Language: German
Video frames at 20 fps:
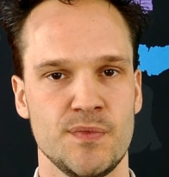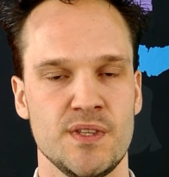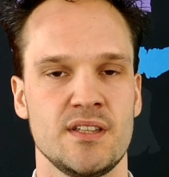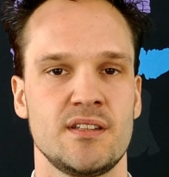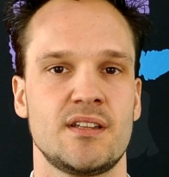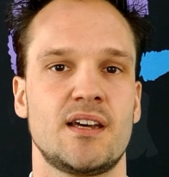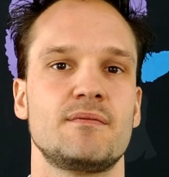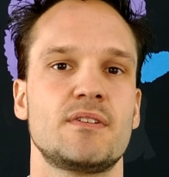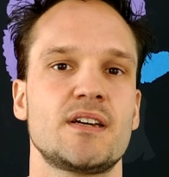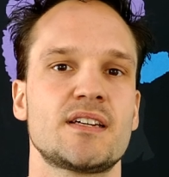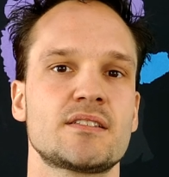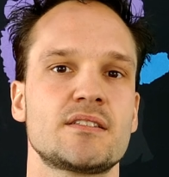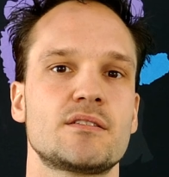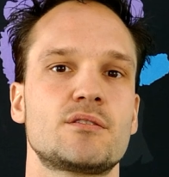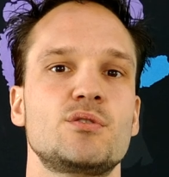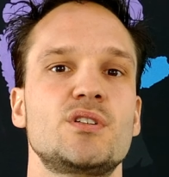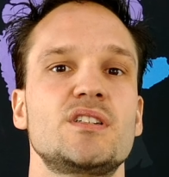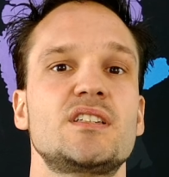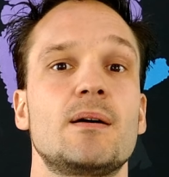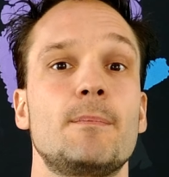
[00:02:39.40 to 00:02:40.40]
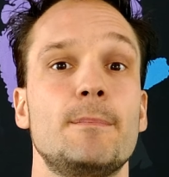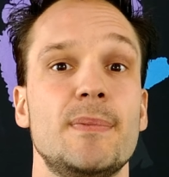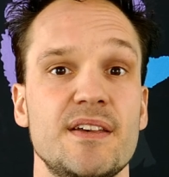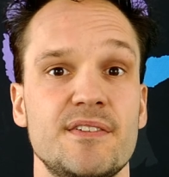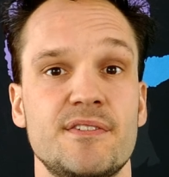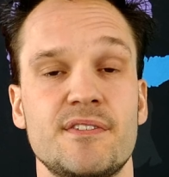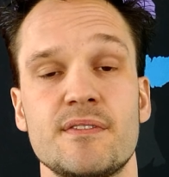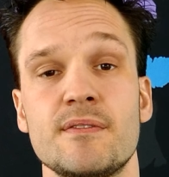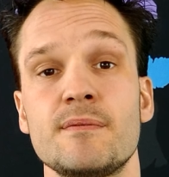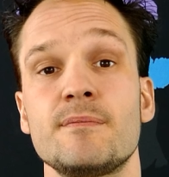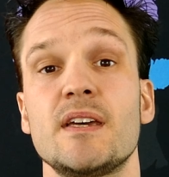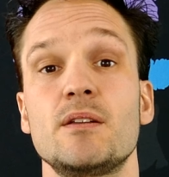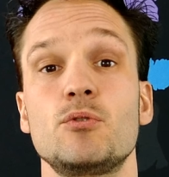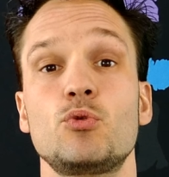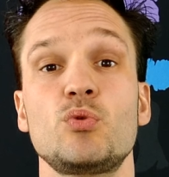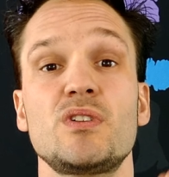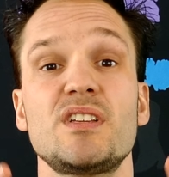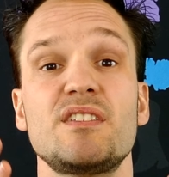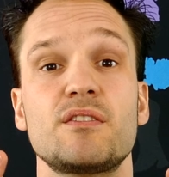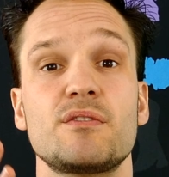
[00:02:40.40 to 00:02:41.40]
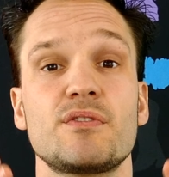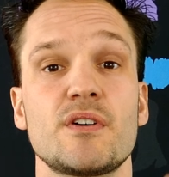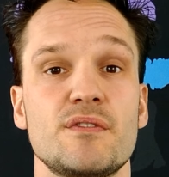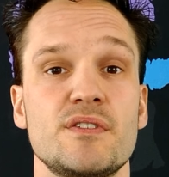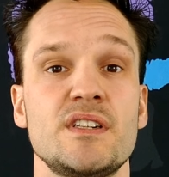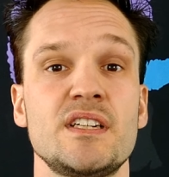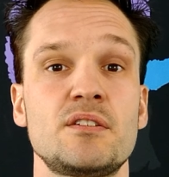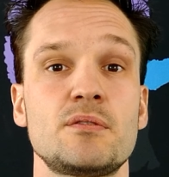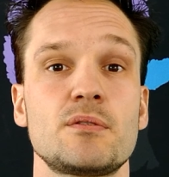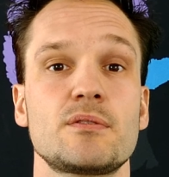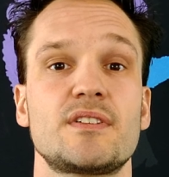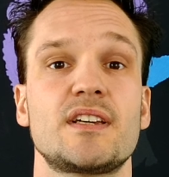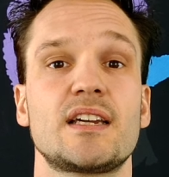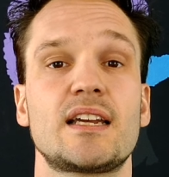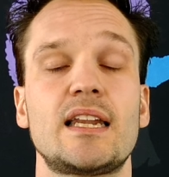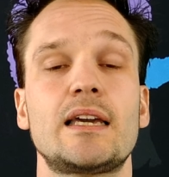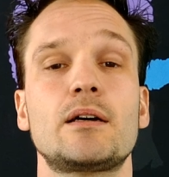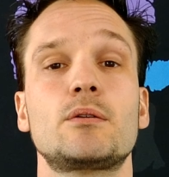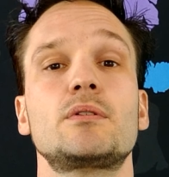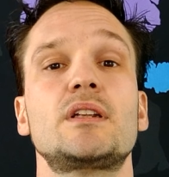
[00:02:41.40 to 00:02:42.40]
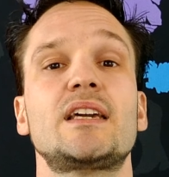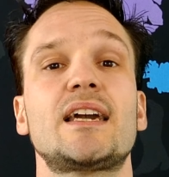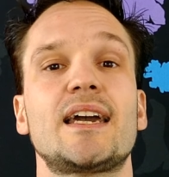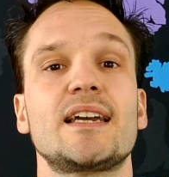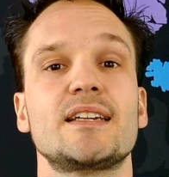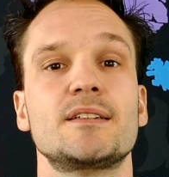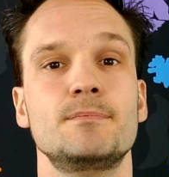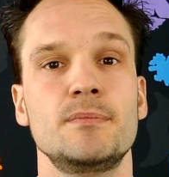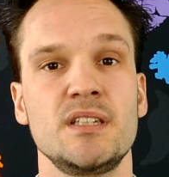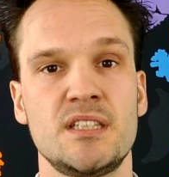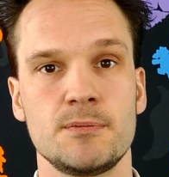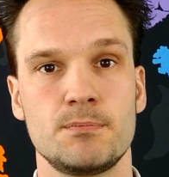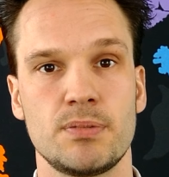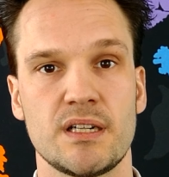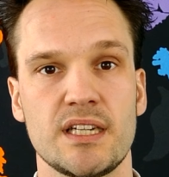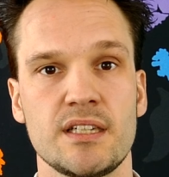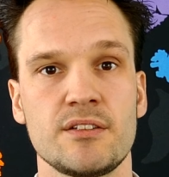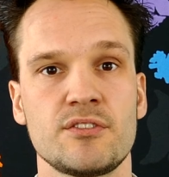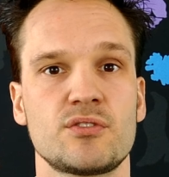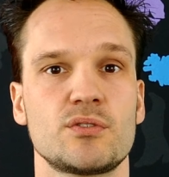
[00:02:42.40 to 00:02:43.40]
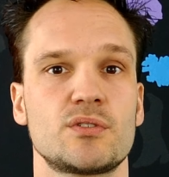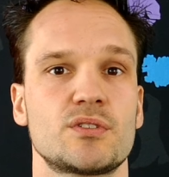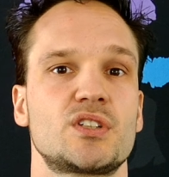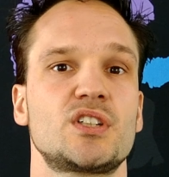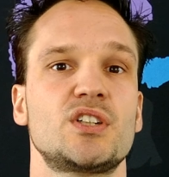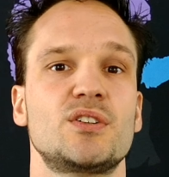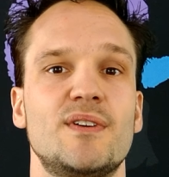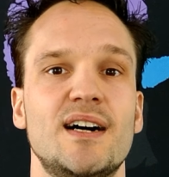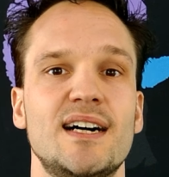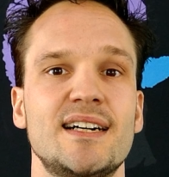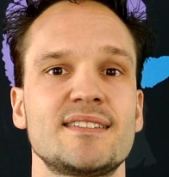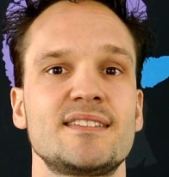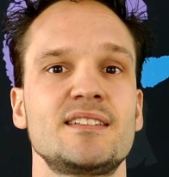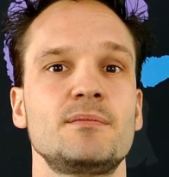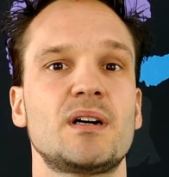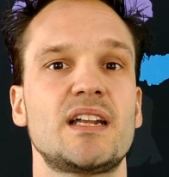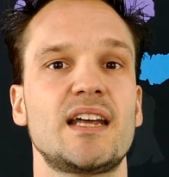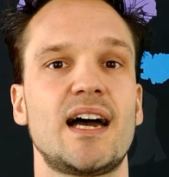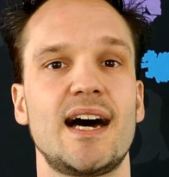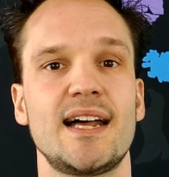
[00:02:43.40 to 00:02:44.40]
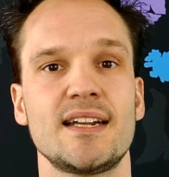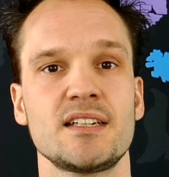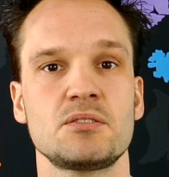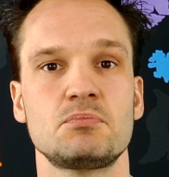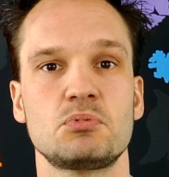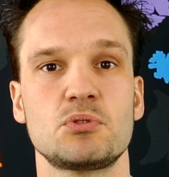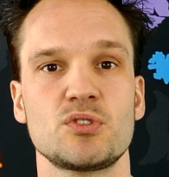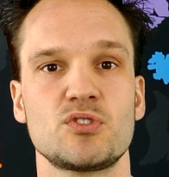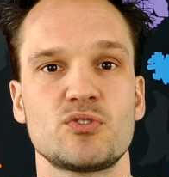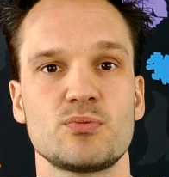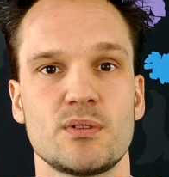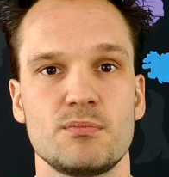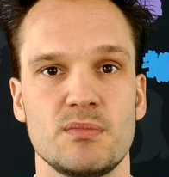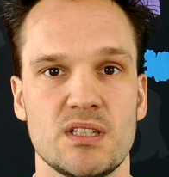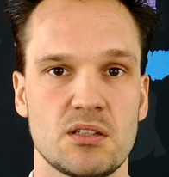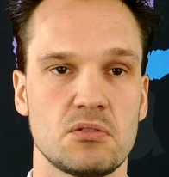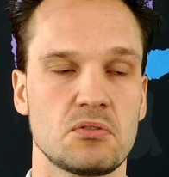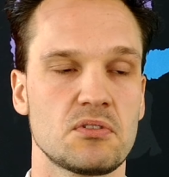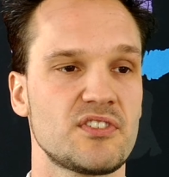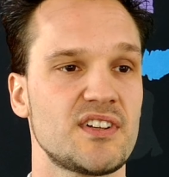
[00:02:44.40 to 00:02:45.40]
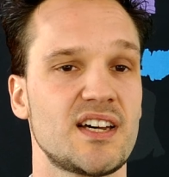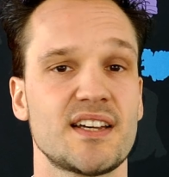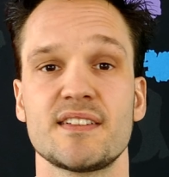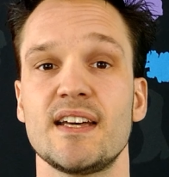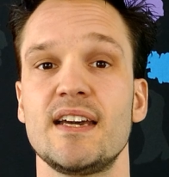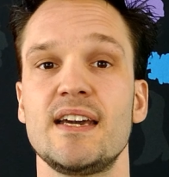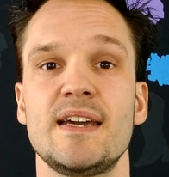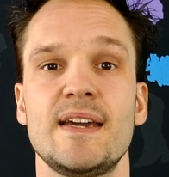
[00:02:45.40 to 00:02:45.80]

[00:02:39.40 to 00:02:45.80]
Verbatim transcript: dann wäre es natürlich am besten, wenn du diese Verpflichtungserklärung direkt mitbringst und quasi bei der Angebotsübermittlung sagst,